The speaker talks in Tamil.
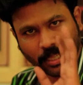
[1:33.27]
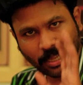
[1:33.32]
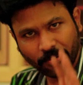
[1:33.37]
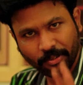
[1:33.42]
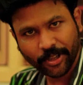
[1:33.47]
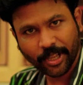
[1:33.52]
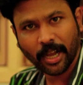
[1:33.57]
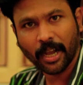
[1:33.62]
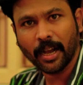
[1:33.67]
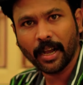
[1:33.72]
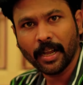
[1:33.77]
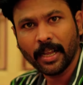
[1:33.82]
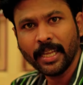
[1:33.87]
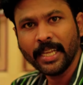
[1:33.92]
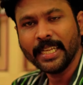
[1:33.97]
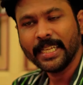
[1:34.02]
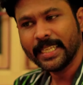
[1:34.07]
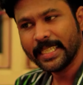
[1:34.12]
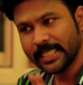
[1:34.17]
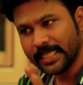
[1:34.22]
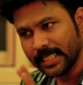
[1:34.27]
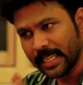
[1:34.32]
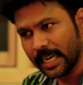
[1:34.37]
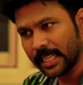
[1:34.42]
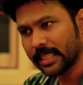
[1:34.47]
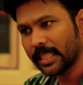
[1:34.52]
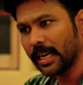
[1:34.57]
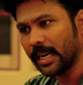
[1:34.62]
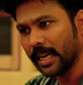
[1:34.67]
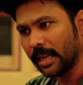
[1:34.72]
தேவையா இந்த
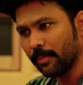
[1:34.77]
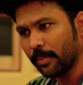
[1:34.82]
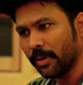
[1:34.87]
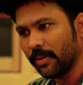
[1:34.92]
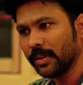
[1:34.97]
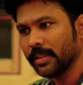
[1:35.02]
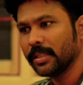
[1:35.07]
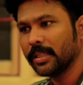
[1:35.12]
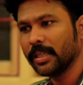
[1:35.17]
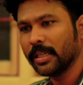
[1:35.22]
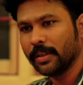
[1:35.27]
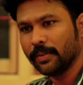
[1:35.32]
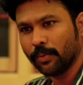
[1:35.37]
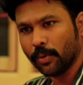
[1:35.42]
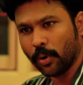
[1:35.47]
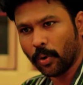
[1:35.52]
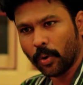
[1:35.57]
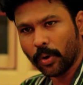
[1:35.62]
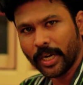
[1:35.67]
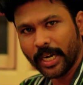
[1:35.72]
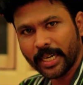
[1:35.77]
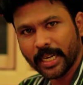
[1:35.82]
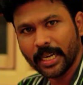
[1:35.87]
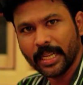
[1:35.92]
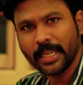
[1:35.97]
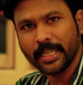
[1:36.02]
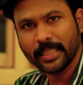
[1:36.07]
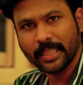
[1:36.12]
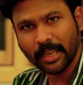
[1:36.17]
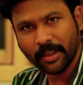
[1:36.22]
இடத்துல நம்ம வந்து இவ்வளோ
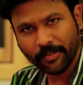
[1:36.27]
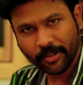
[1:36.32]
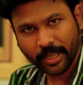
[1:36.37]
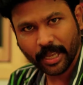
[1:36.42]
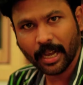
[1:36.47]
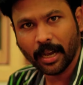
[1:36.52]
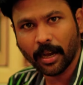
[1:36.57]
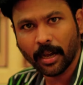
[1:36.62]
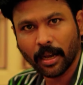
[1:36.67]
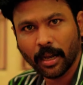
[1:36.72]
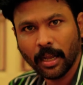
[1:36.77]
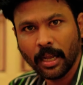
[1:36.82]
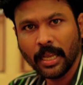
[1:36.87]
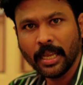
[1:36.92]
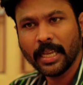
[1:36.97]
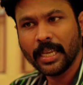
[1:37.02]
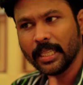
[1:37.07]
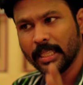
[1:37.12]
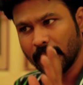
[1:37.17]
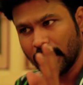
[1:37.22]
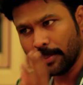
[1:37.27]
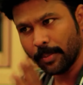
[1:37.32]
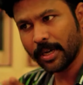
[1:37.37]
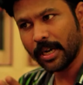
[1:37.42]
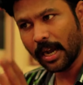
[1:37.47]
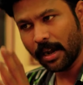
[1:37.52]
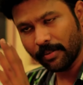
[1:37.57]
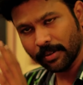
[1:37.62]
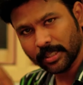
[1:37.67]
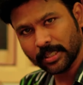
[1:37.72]
டீட்டெயிலிங் தேவையா இது
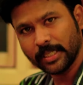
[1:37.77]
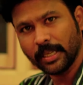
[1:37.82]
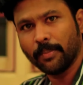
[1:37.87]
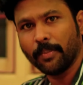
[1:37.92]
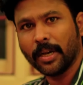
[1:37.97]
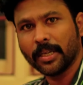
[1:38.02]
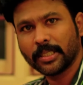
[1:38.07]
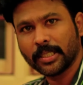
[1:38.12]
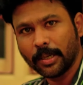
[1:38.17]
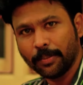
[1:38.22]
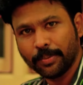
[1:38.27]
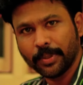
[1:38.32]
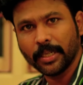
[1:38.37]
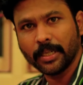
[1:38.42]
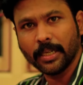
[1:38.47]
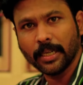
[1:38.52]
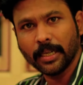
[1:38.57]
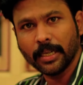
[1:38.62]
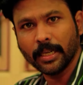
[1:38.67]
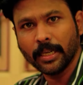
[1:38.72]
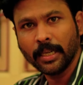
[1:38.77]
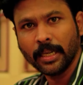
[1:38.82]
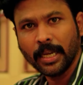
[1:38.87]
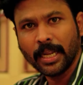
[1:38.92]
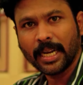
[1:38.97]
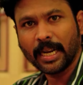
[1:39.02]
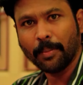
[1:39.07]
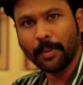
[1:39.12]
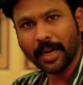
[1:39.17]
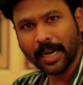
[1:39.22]
நமக்கு அவசியமா ஸ்கிரிப்ட்டுக்கு
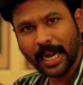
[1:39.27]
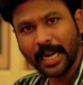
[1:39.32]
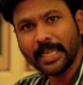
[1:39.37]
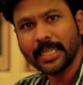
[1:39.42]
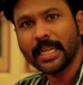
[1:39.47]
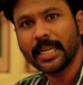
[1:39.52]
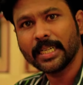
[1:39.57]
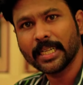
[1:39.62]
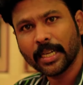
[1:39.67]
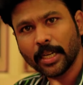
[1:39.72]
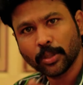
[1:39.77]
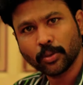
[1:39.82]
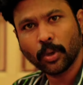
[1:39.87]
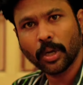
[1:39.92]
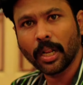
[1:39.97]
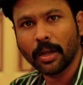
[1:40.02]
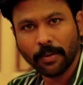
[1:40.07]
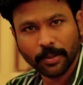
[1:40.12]
நம்ம கண்டென்ட் என்ன சொல்ல